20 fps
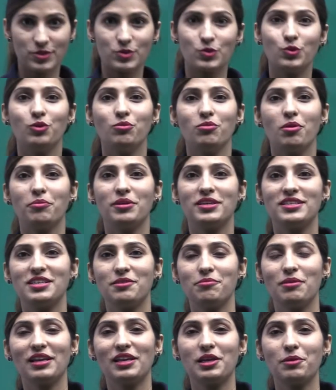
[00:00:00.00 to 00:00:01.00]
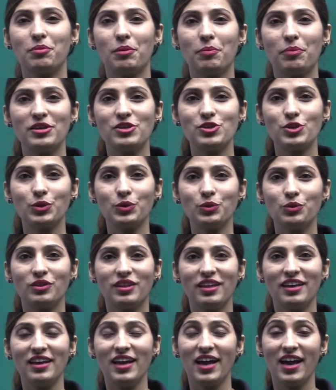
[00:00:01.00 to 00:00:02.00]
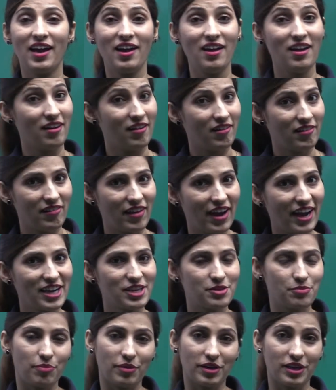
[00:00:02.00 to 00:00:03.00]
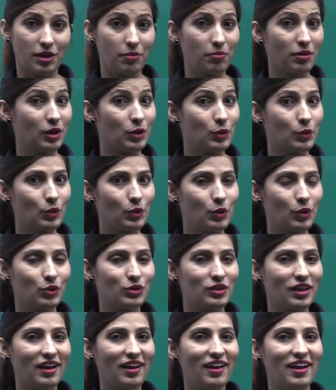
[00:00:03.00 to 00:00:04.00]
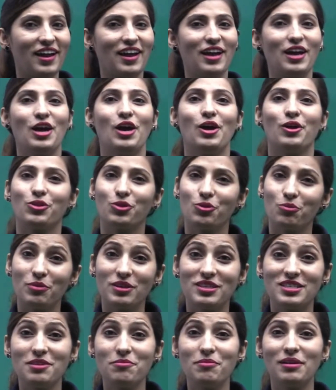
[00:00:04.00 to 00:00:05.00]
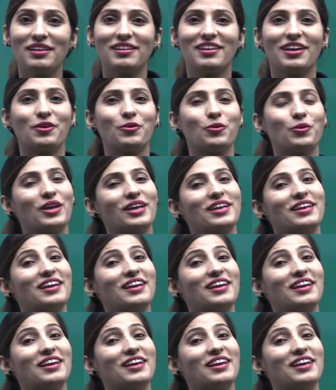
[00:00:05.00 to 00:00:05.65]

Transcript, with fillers: स्कूल में मिड डे मील की प्रिपरेशन होती है राइट मिड डे मील कुक होता है तो मिड डे मील के कुकिंग